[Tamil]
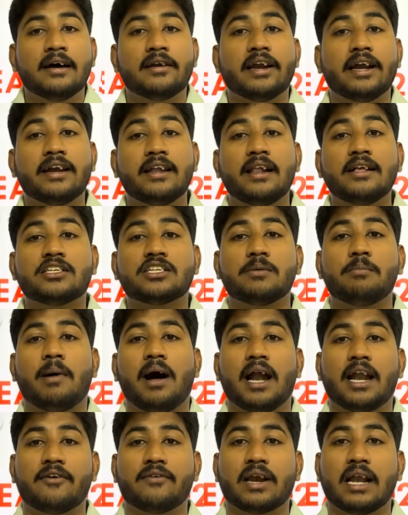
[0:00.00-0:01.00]
ரெண்டு லட்சம்
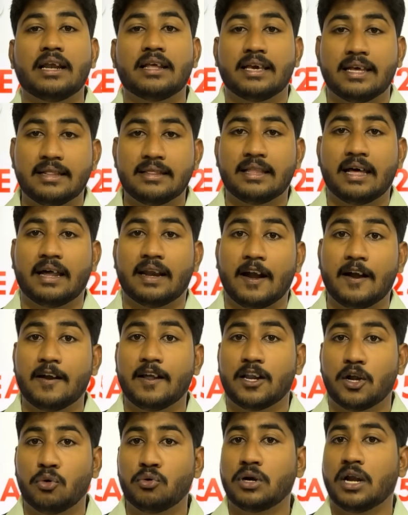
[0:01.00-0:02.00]
மாணவர்கள் இந்த
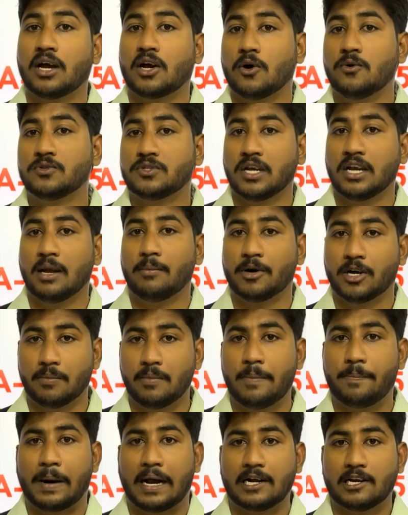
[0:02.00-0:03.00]
ரெண்டு ரவுண்டில் கவுன்சிலிங்கில்
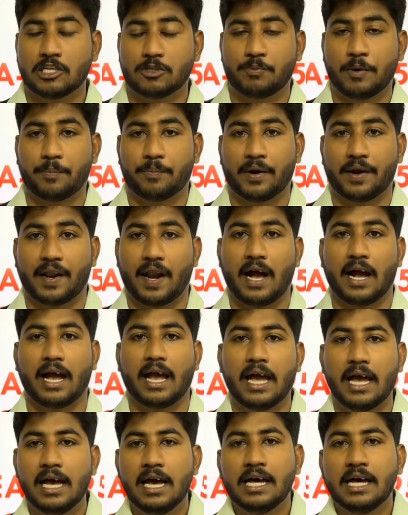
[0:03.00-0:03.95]
மட்டுமே பார்ட்டிசிபேட் பண்ணுறாங்க